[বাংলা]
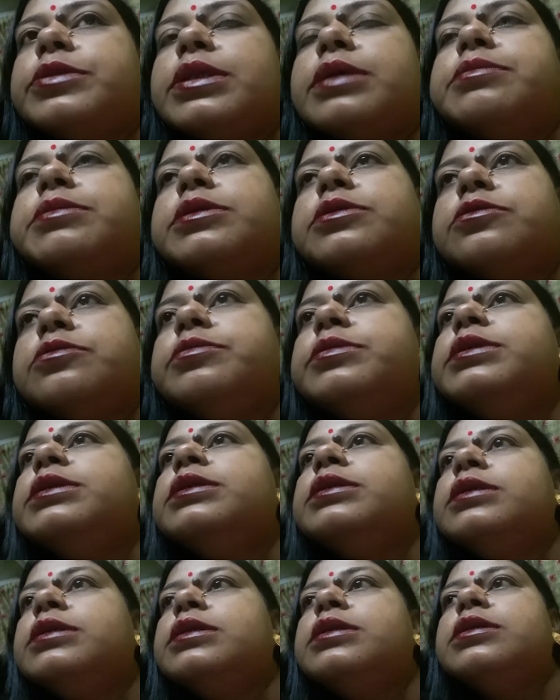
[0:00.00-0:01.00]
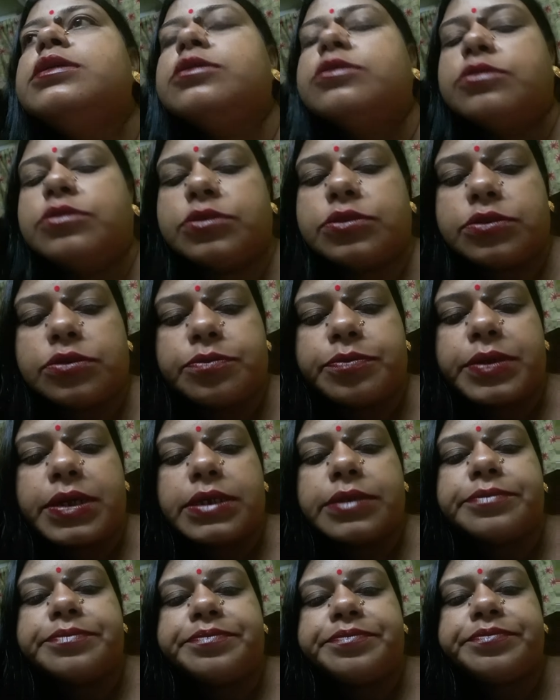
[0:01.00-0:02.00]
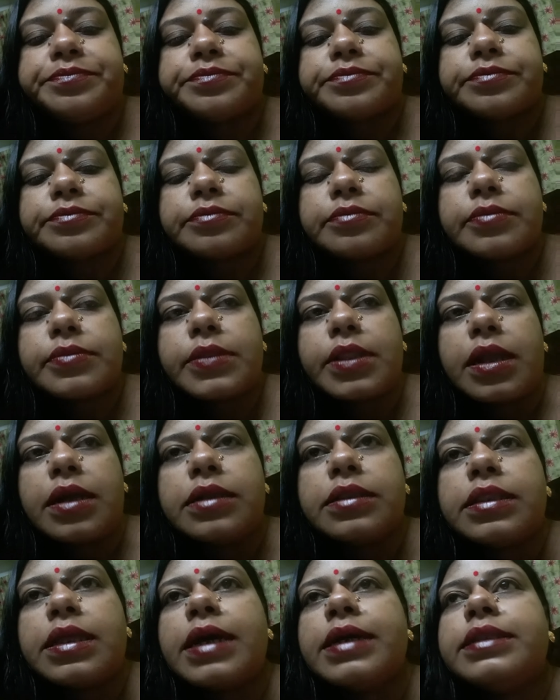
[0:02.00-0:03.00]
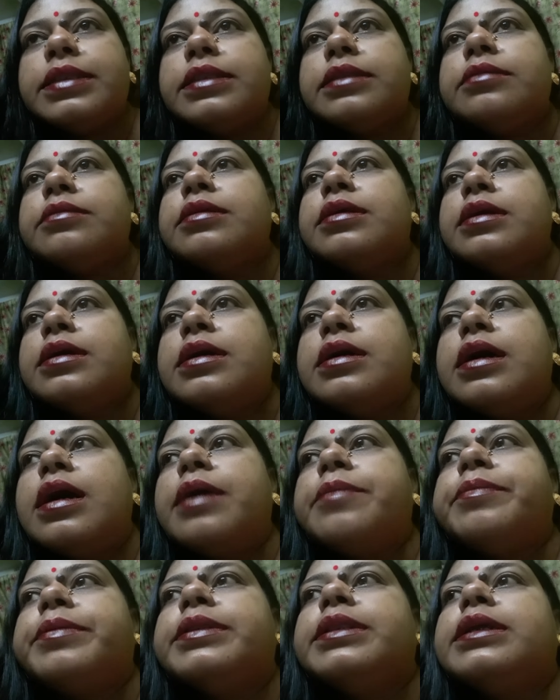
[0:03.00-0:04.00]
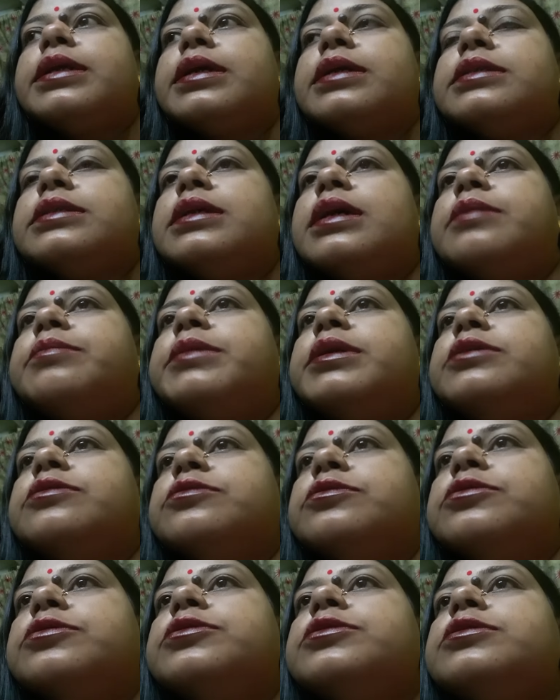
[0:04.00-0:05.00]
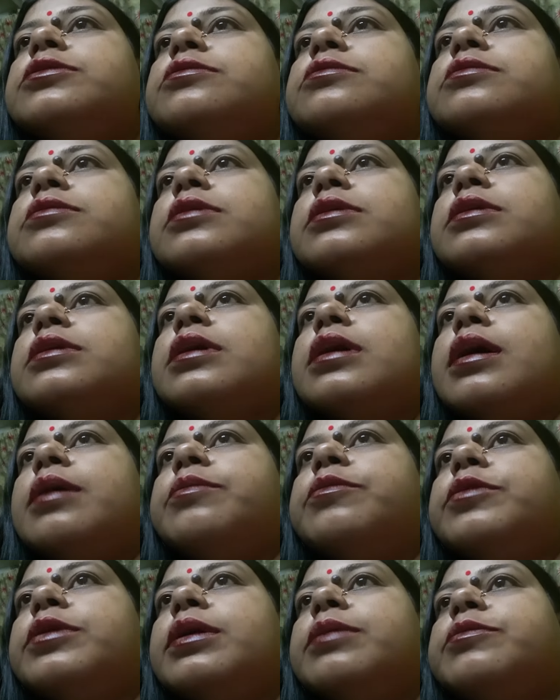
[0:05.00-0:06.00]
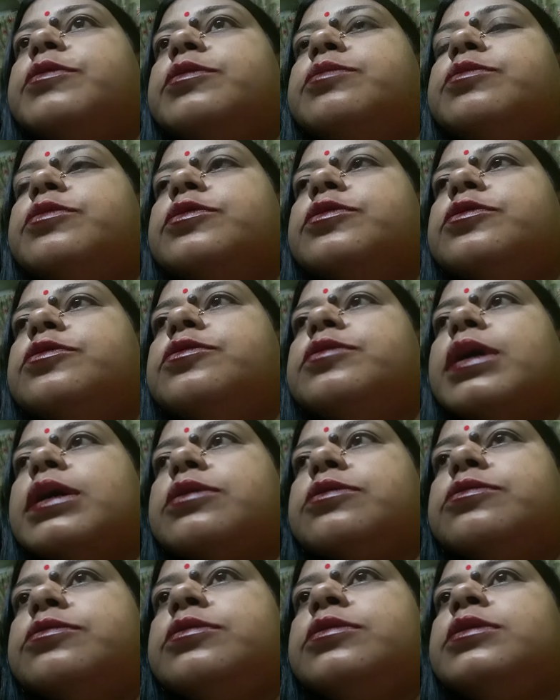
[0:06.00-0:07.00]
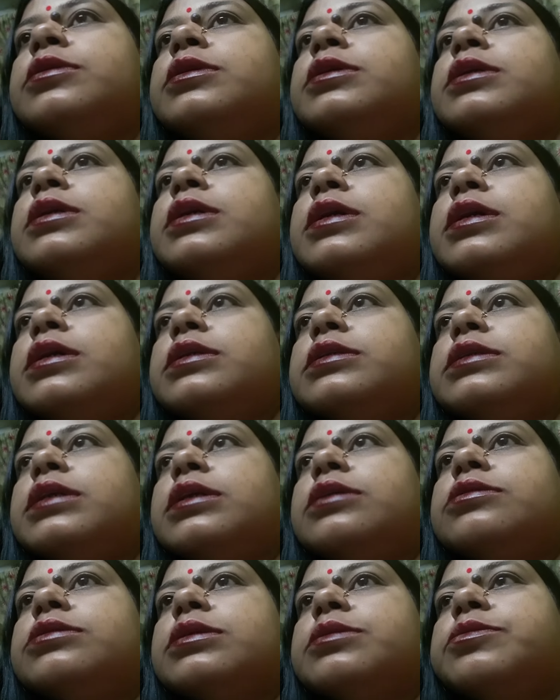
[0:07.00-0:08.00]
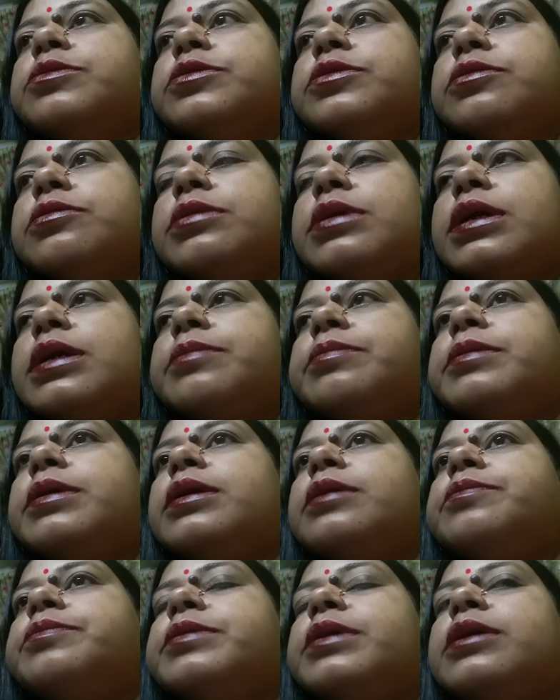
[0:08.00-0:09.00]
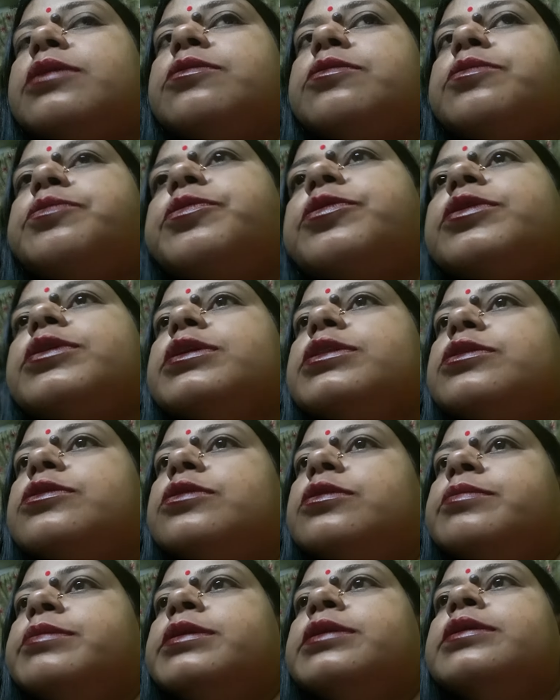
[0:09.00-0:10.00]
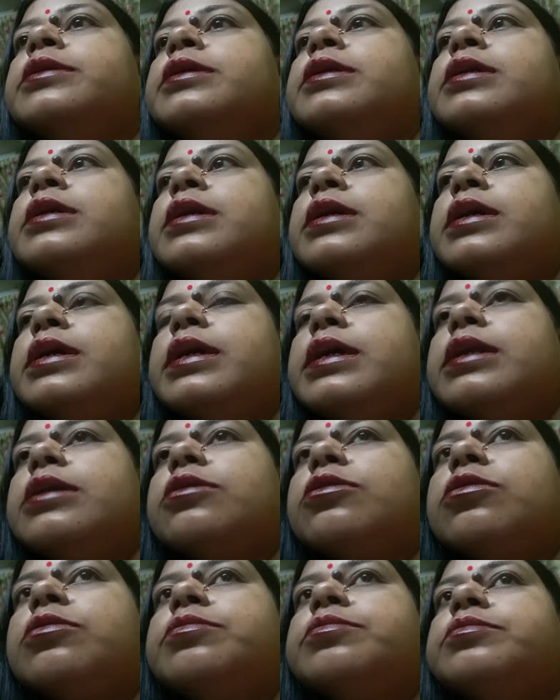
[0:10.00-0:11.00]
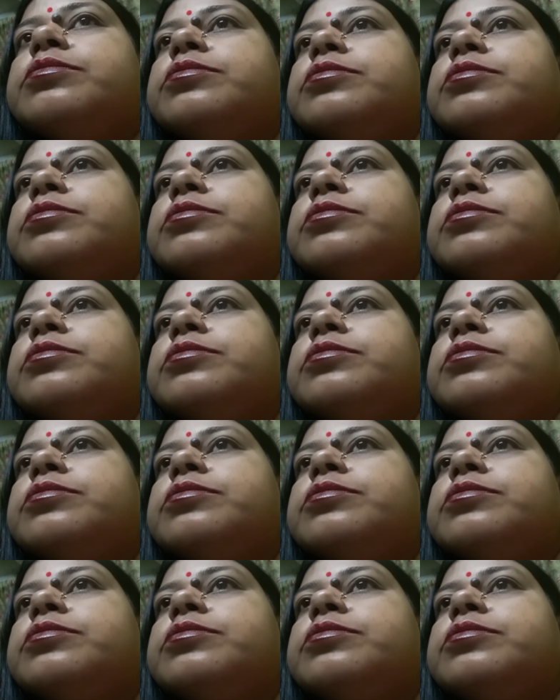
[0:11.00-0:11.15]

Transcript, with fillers: প্রতি আমার খুবই কষ্ট পাই তাই আপনাদের কাছে আমার অনুরোধ এমন এমন বন্ধু রাখুন যেন সে বন্ধুর দ্বারা আপনারা আপনারা উপকৃত হবেন এরকম